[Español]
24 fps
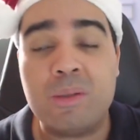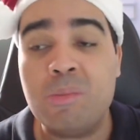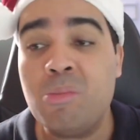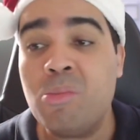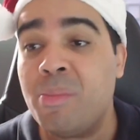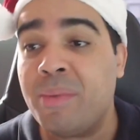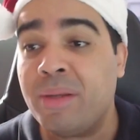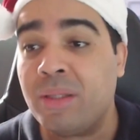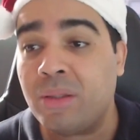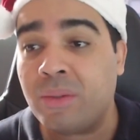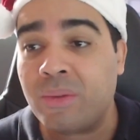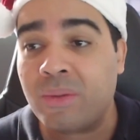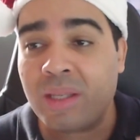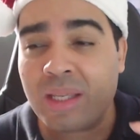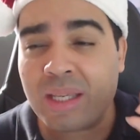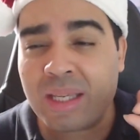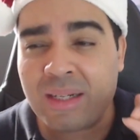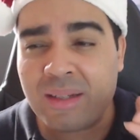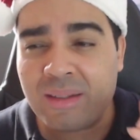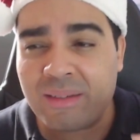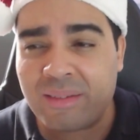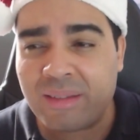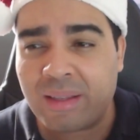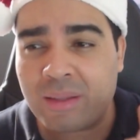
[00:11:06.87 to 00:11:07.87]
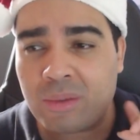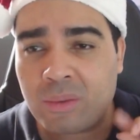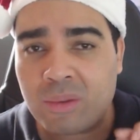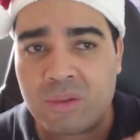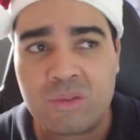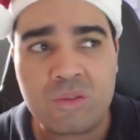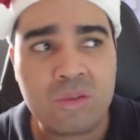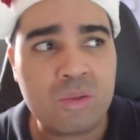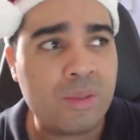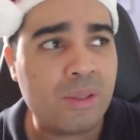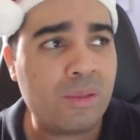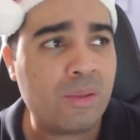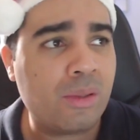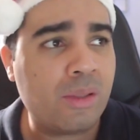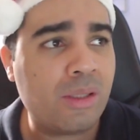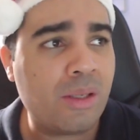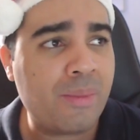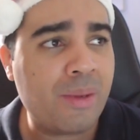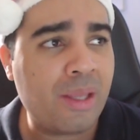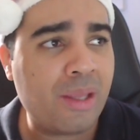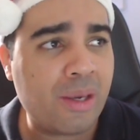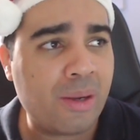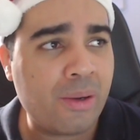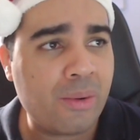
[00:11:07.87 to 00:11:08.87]
El momento de que les estoy subiendo este
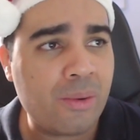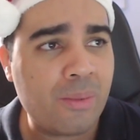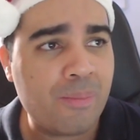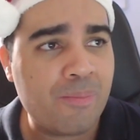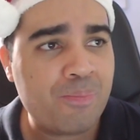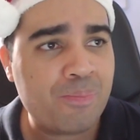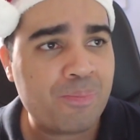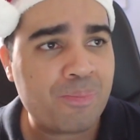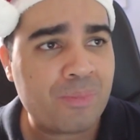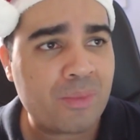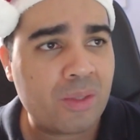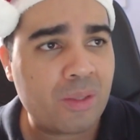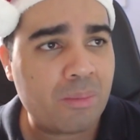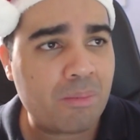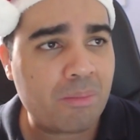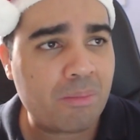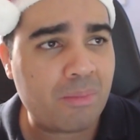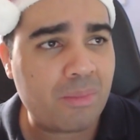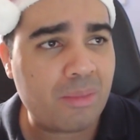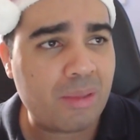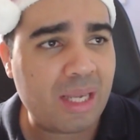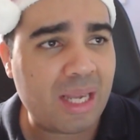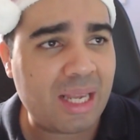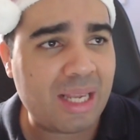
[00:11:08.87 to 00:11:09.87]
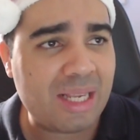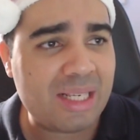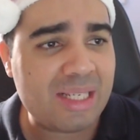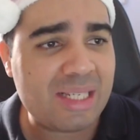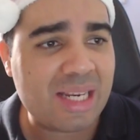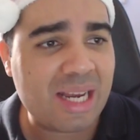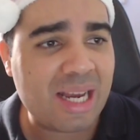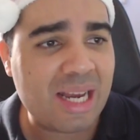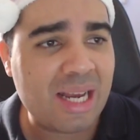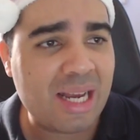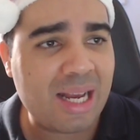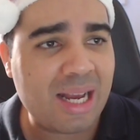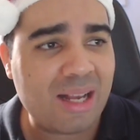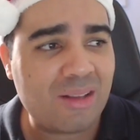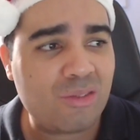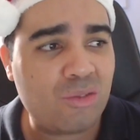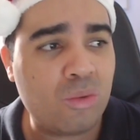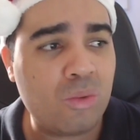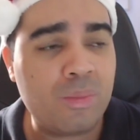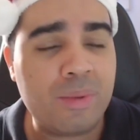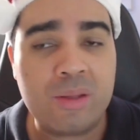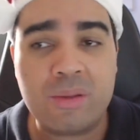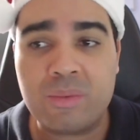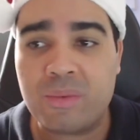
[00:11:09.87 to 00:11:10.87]
video eh, ya ha
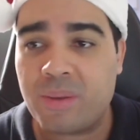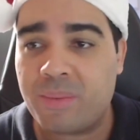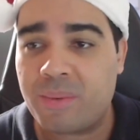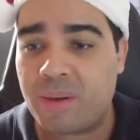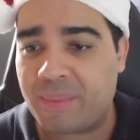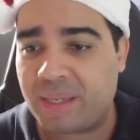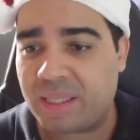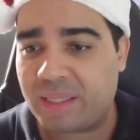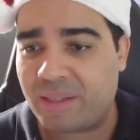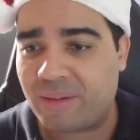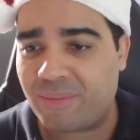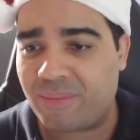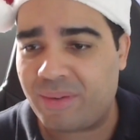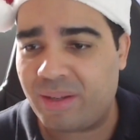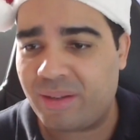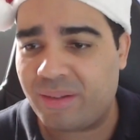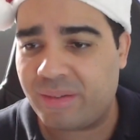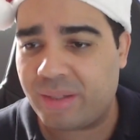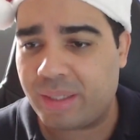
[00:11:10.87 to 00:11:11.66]
subido nuevamente. Fíjense